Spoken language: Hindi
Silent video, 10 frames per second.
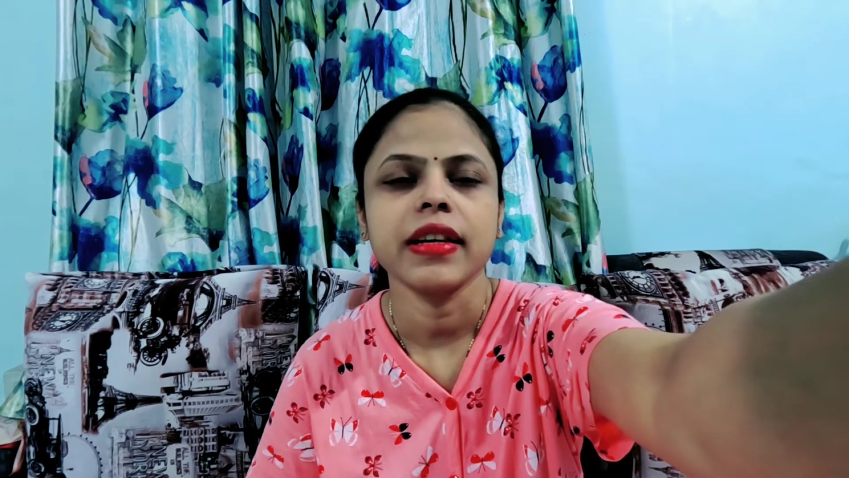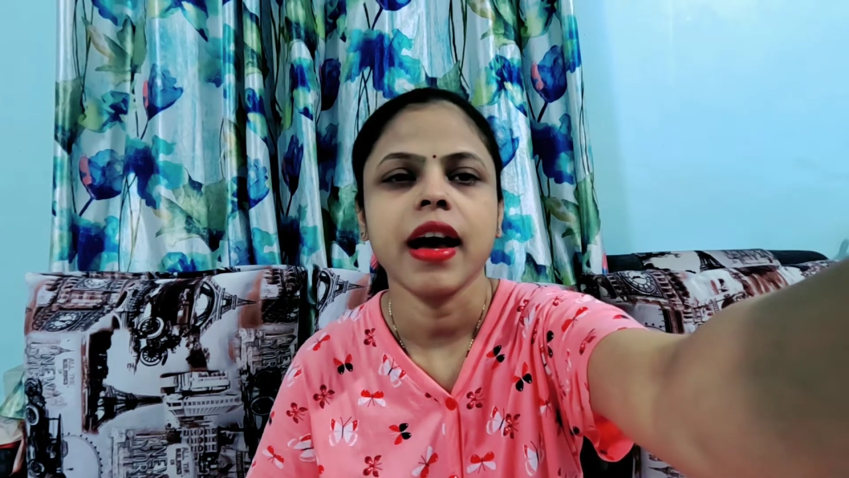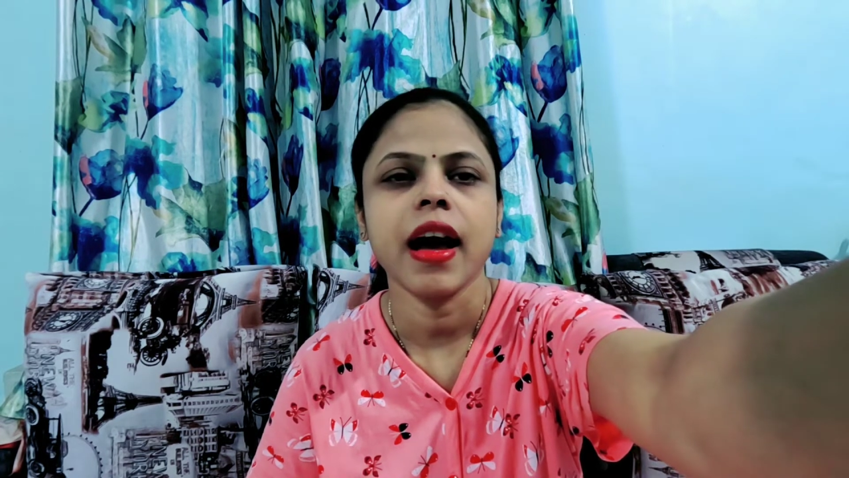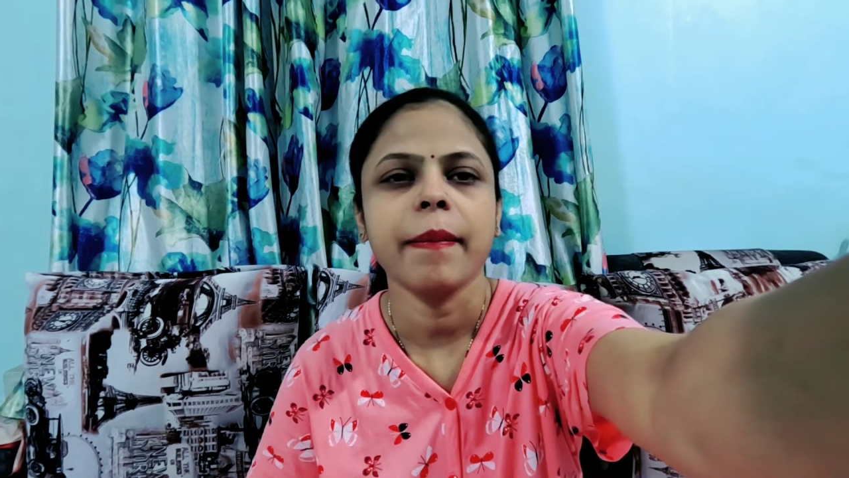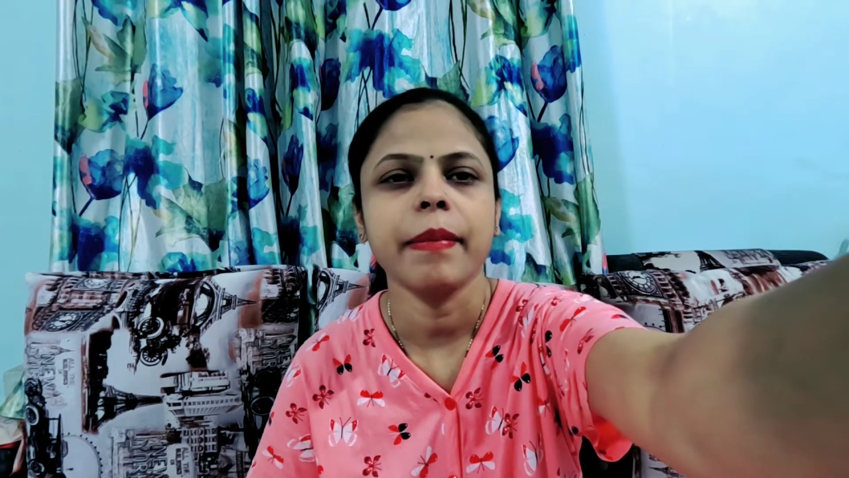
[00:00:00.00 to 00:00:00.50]
कि
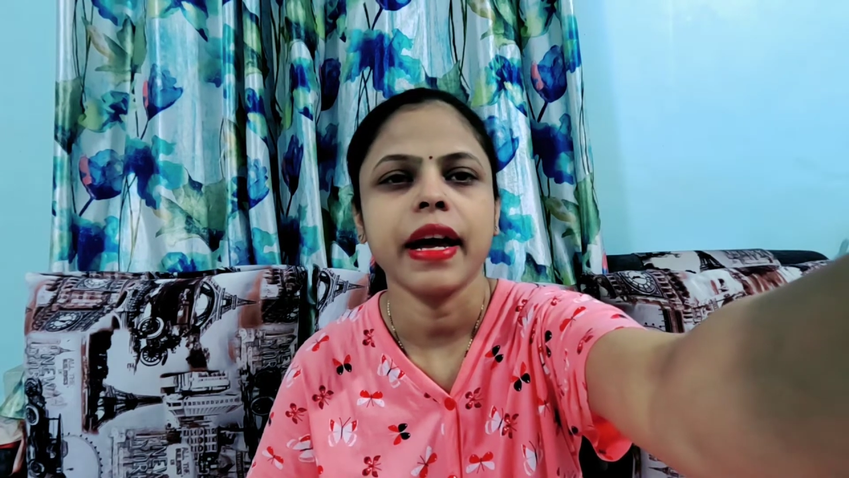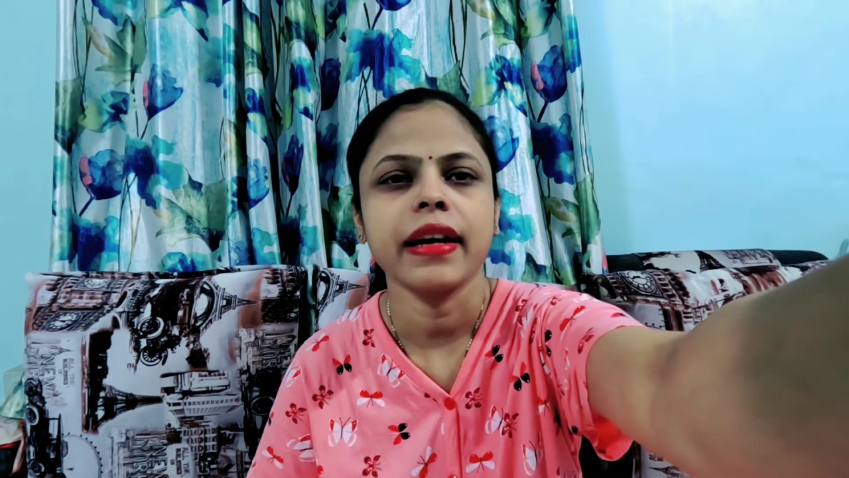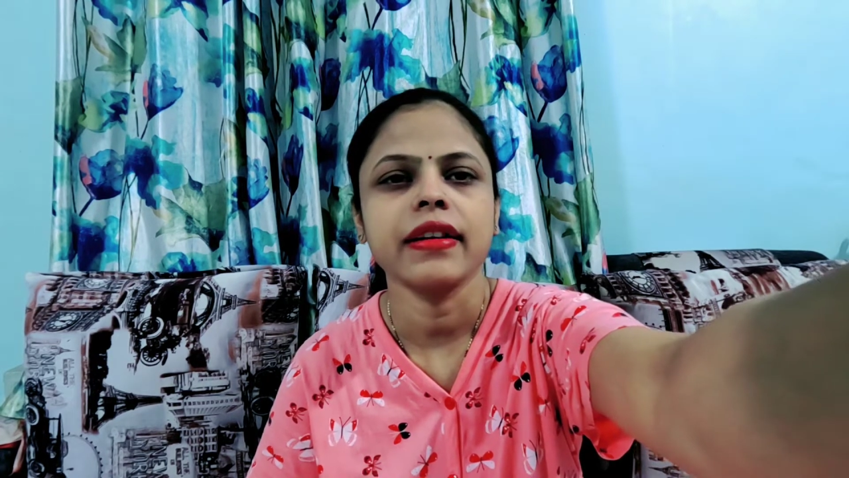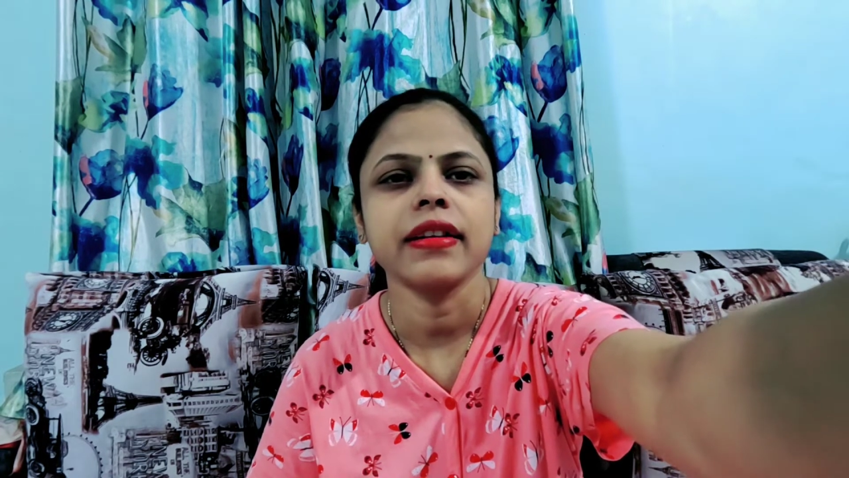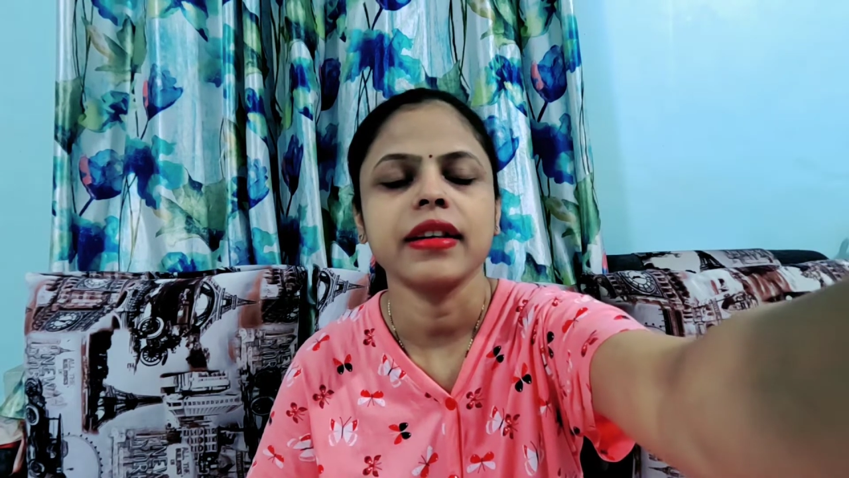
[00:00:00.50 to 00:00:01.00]
हाँ
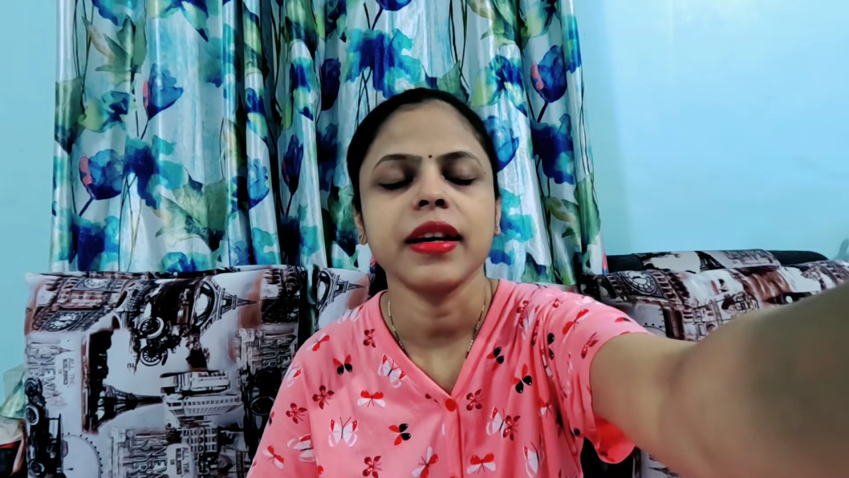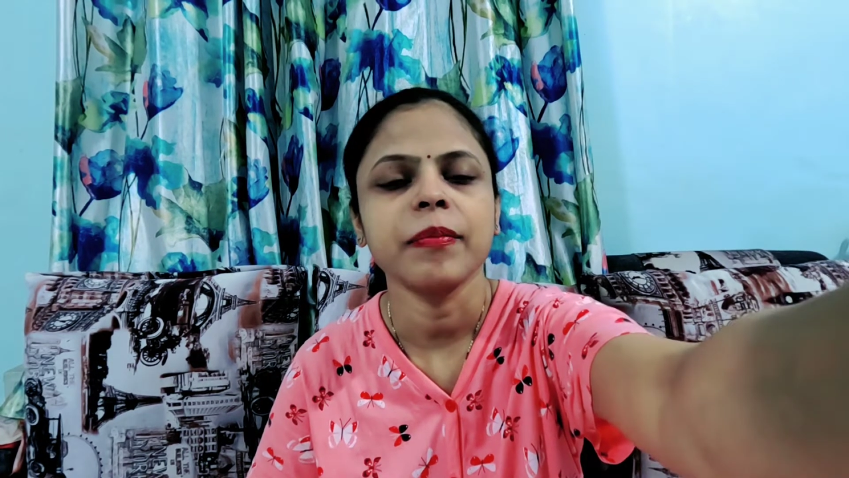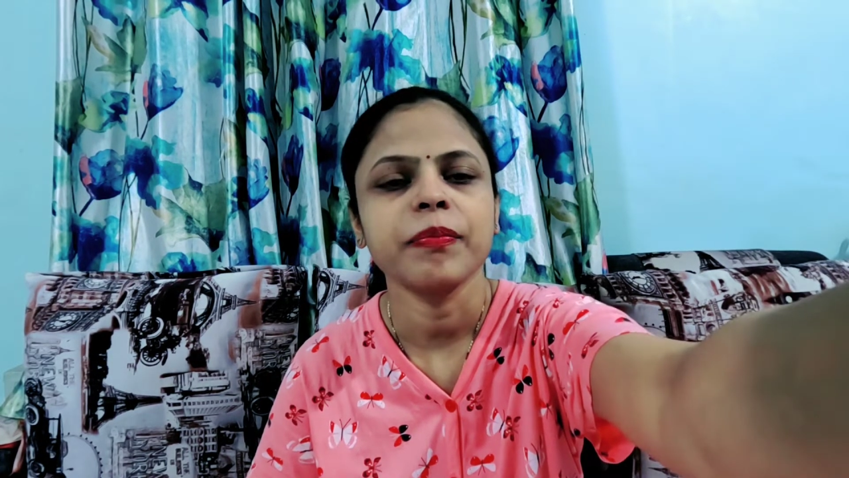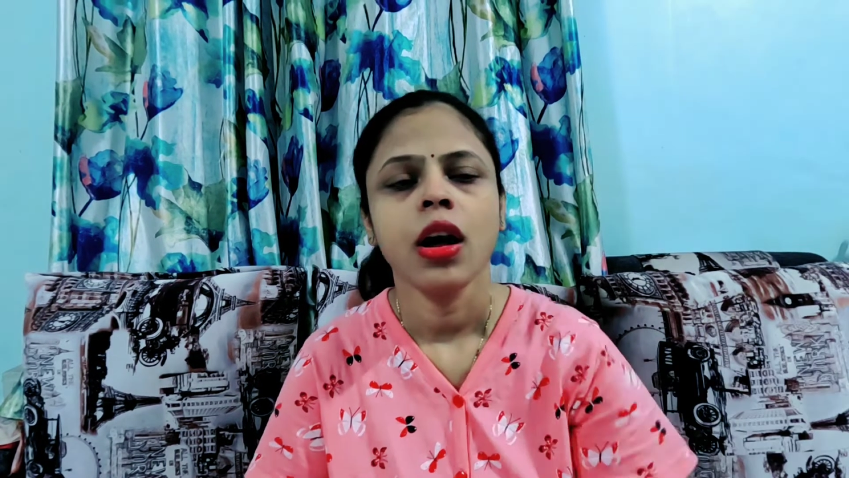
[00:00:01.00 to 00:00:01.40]
प्लान करके